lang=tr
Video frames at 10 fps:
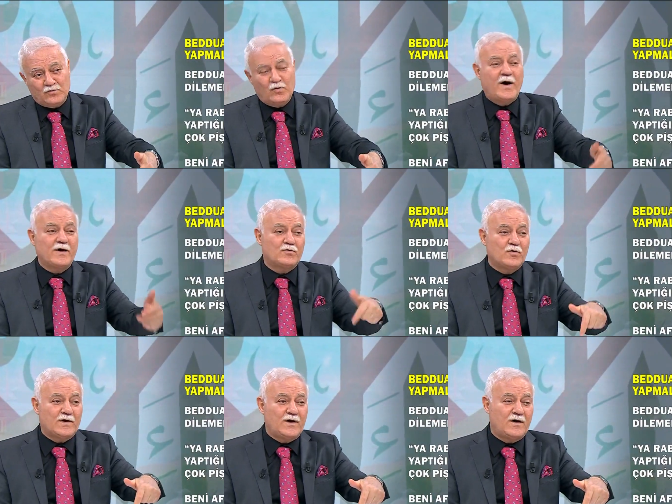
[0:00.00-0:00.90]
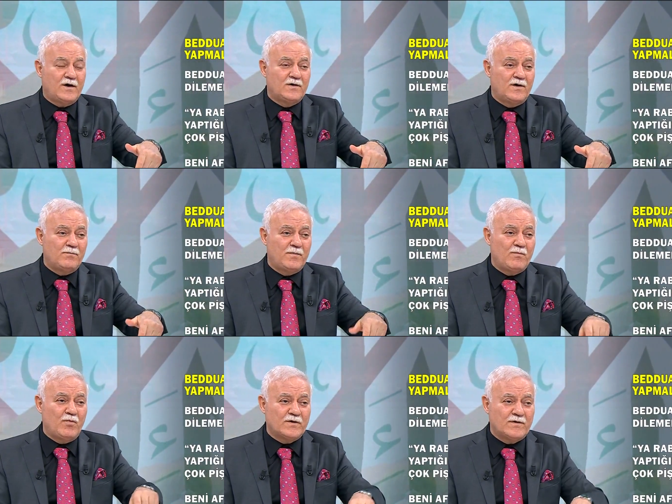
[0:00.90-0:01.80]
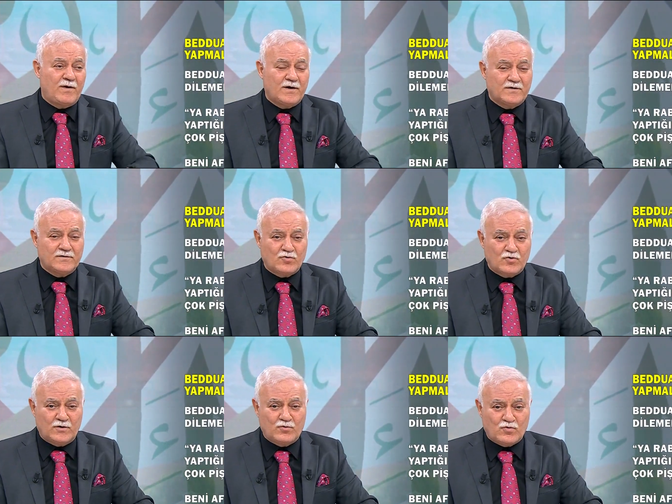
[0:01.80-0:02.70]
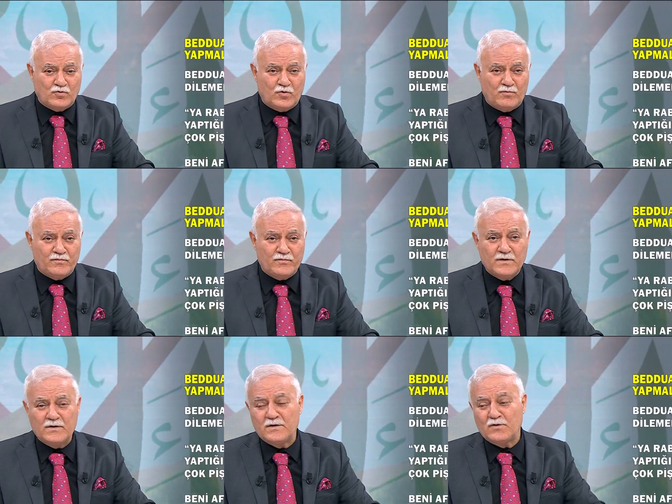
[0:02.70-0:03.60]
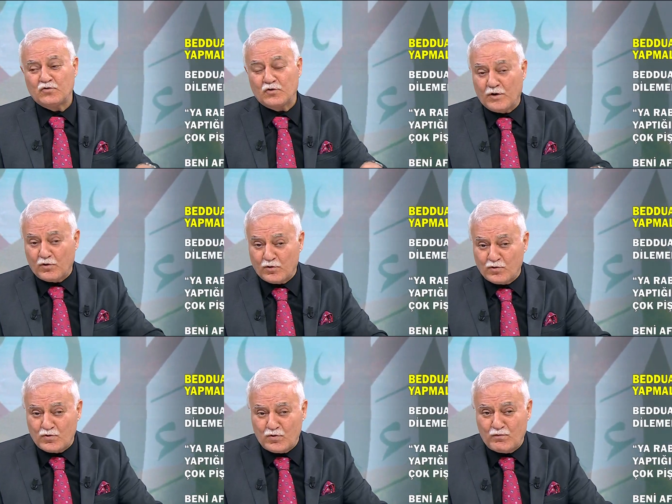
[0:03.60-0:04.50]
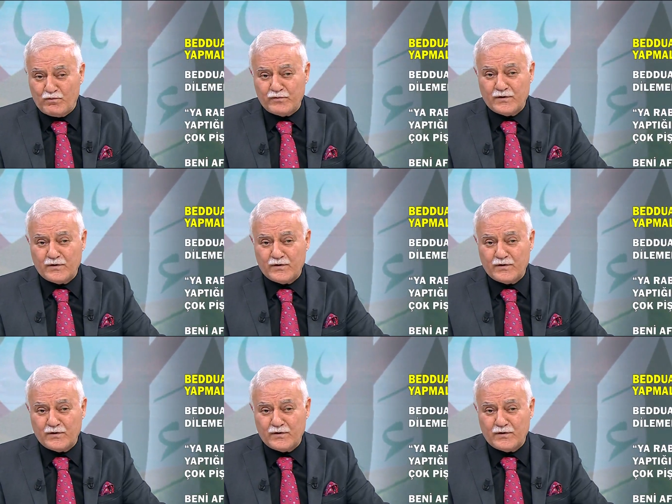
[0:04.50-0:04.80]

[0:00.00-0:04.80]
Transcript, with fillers: dua et ona. Allah'ım ben bu adam hakkında şöyle düşündüm, şöyle konuştum.